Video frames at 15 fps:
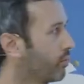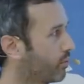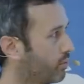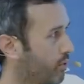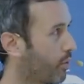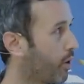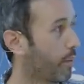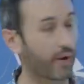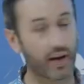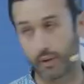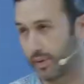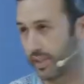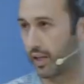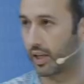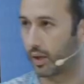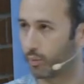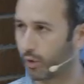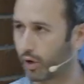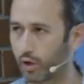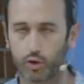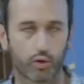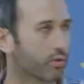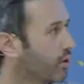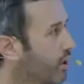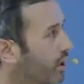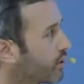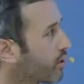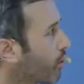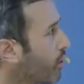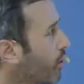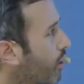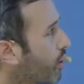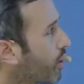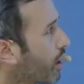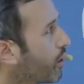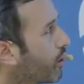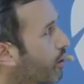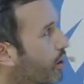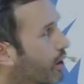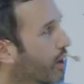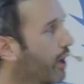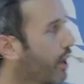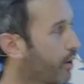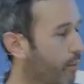No me voy a parar más aquí porque la introducción creo que quedó claro.